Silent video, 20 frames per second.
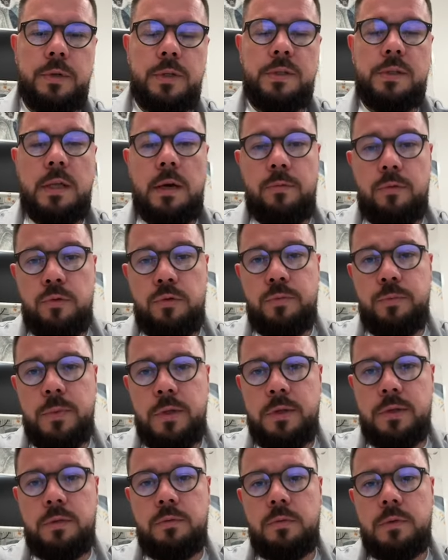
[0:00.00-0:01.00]
Представлюсь,
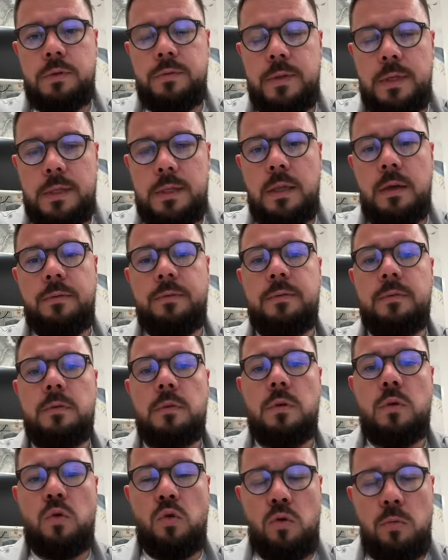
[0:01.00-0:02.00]
меня зовут Святослав
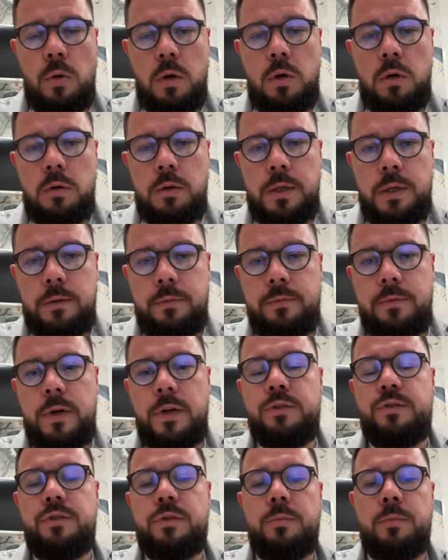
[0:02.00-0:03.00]
Коба, я
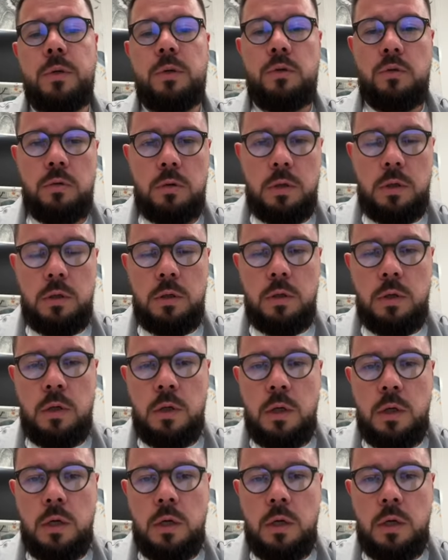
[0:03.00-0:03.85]
врач-стоматолог